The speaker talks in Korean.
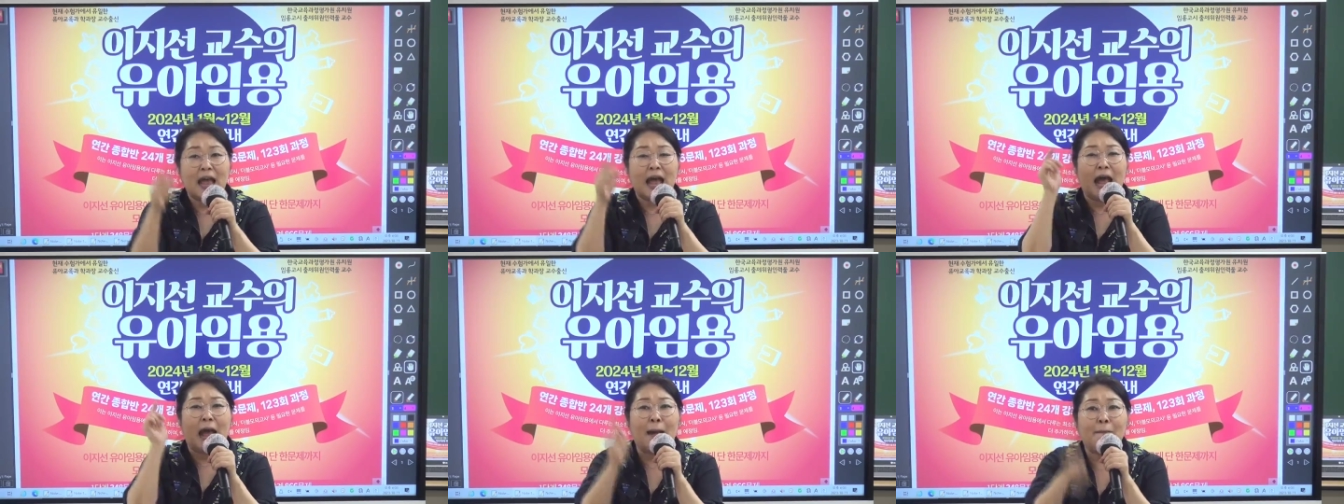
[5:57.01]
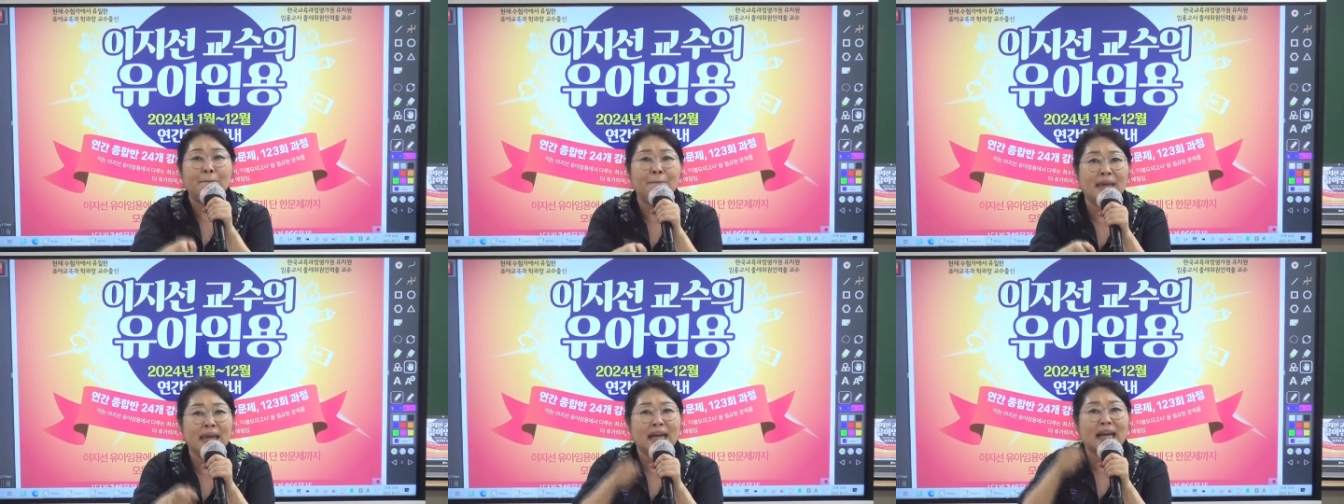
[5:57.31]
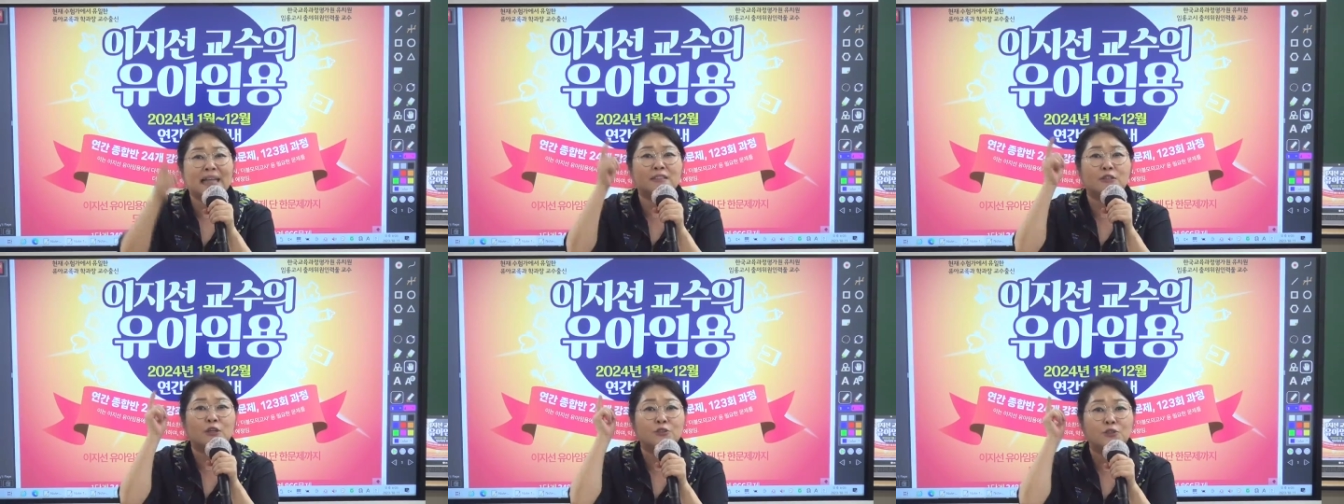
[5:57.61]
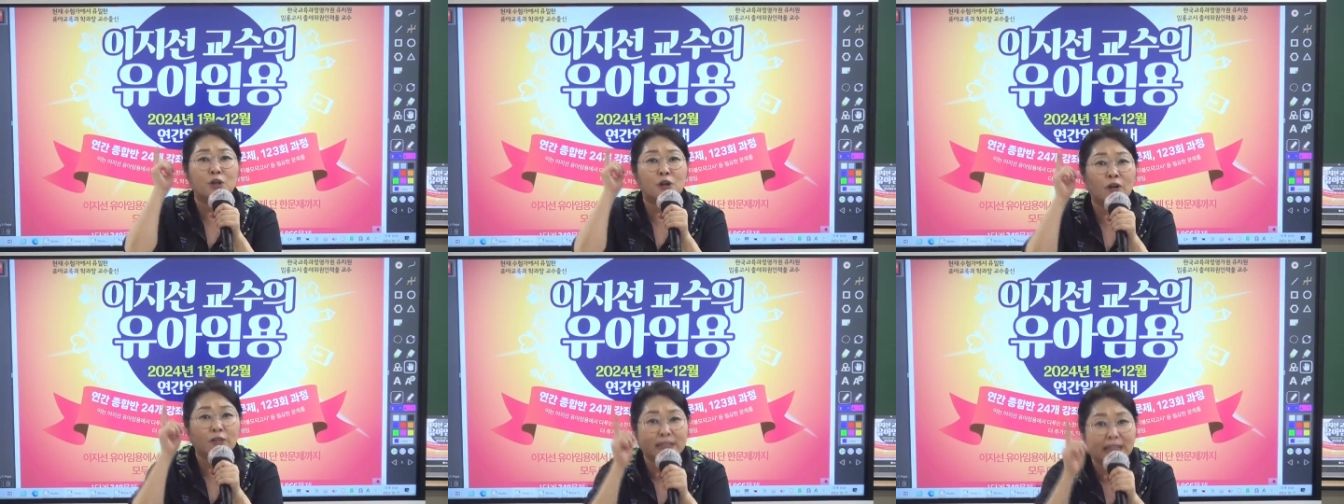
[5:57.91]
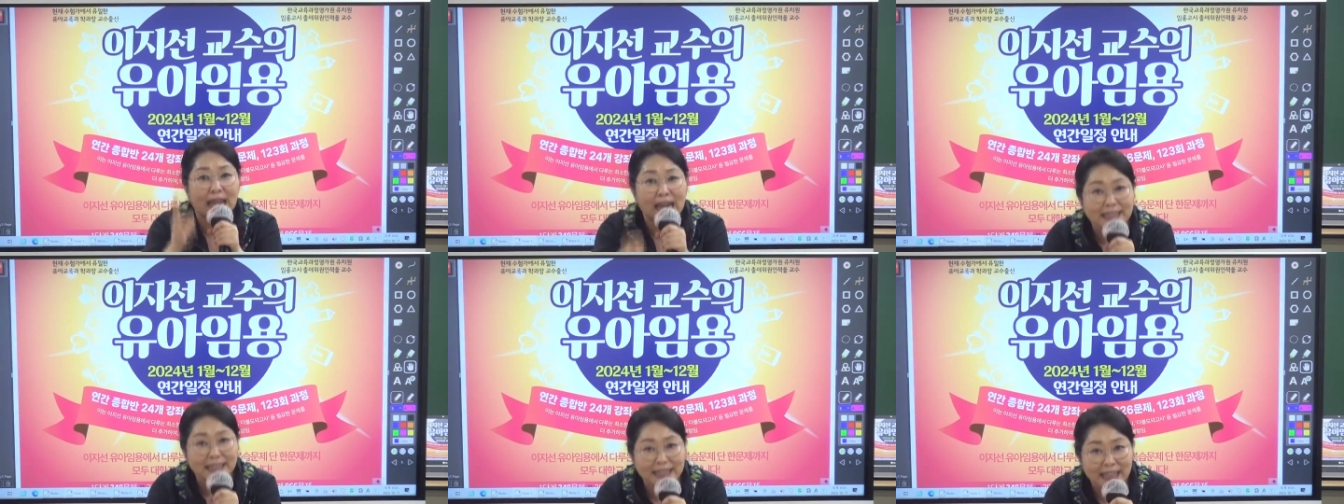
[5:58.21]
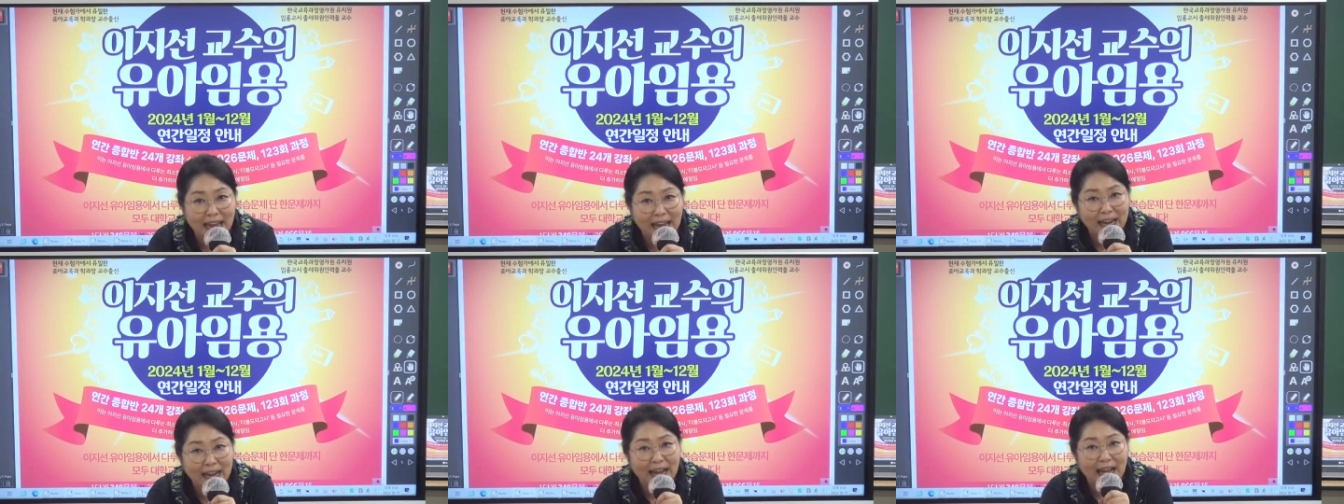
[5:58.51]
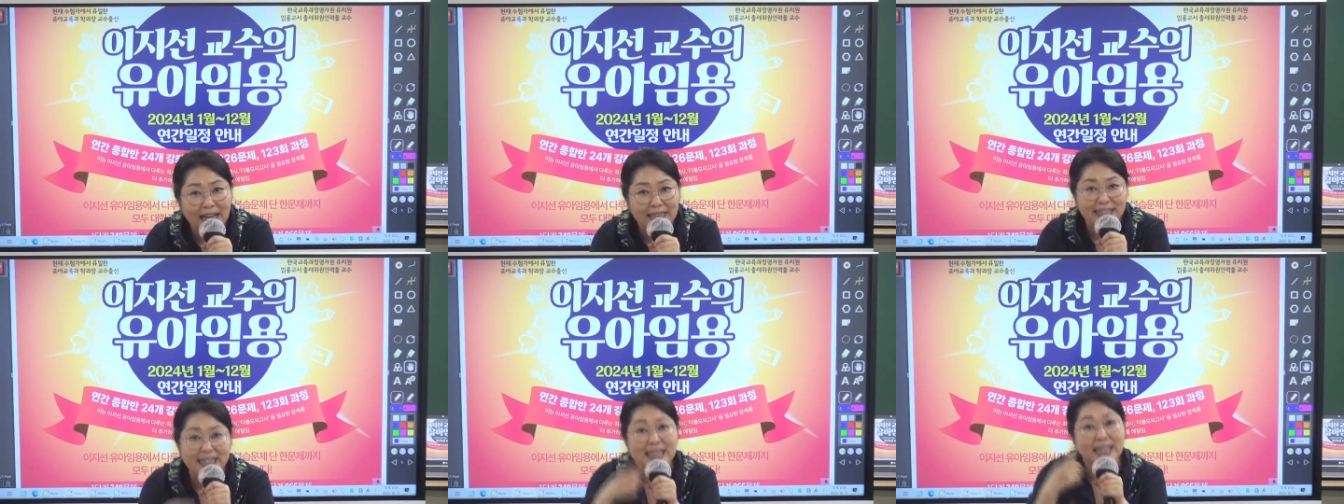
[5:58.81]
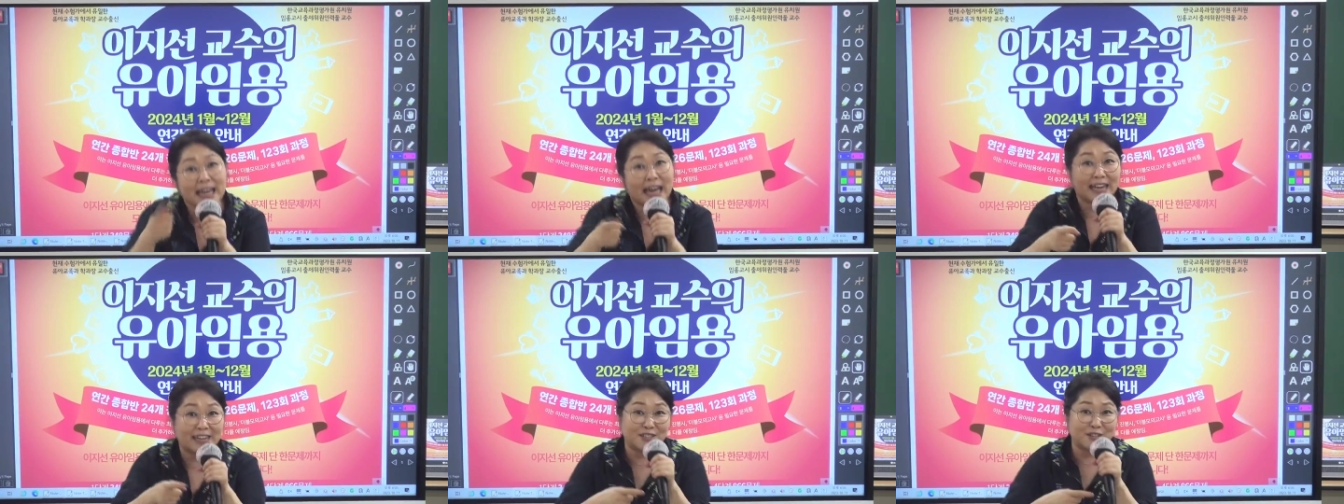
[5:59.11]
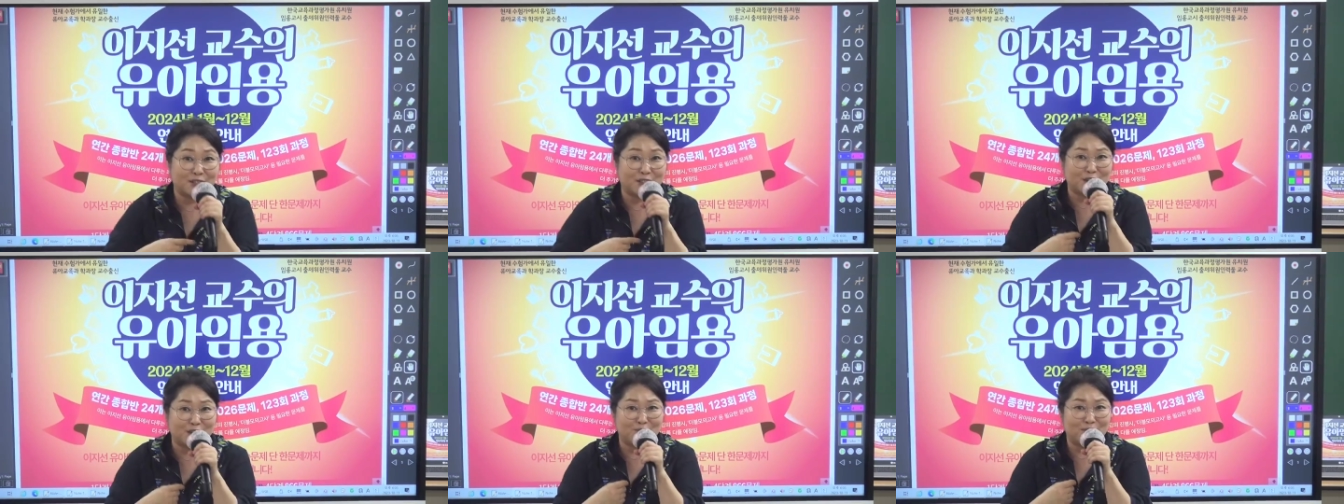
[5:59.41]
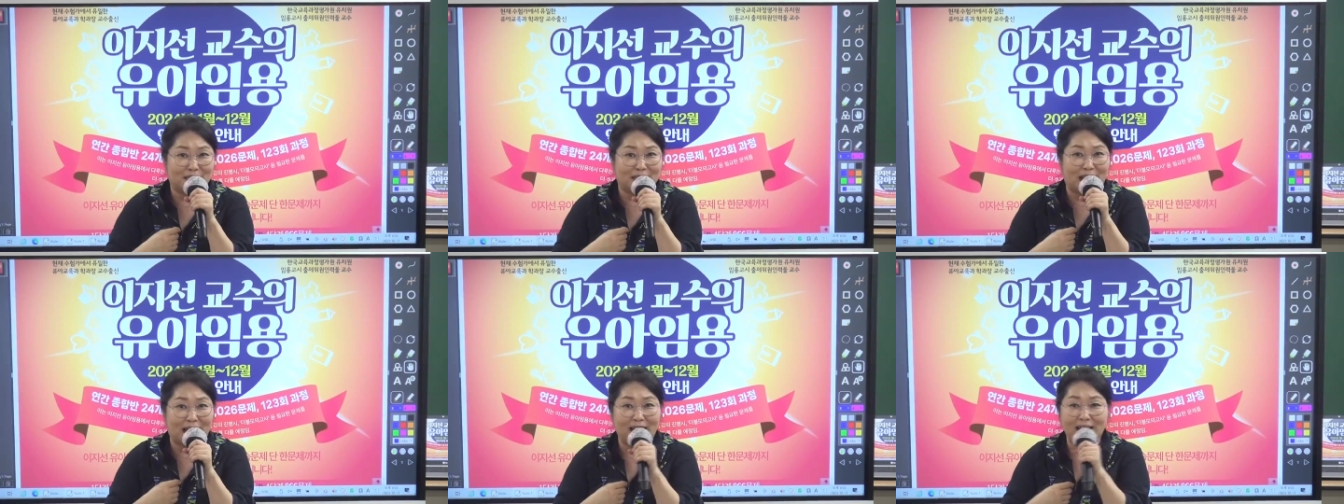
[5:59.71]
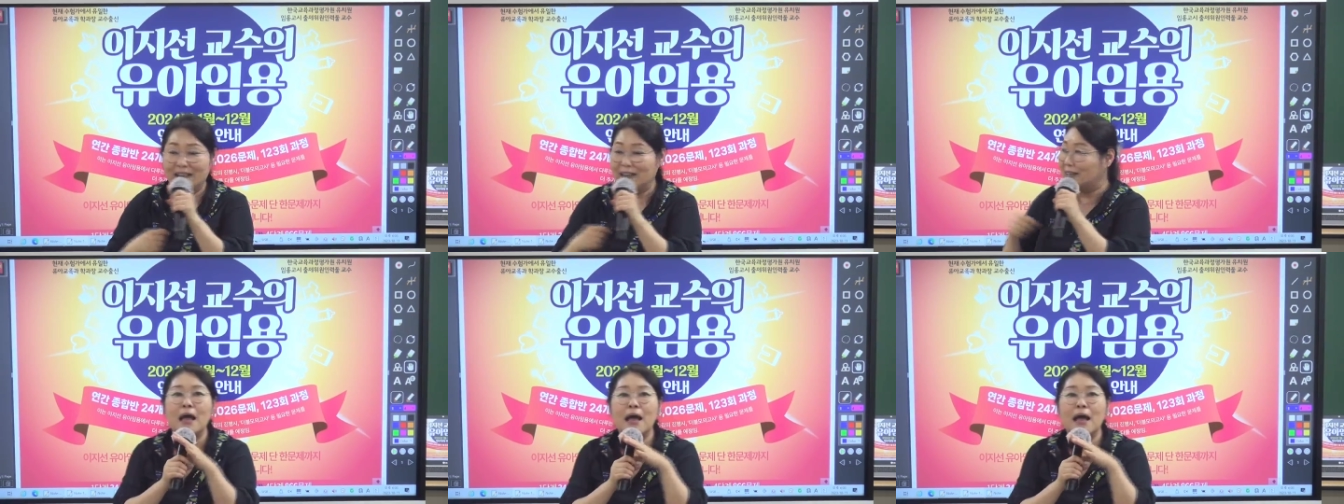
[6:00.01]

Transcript: 암기가 저절로 될 때까지 가르쳐 드립니다.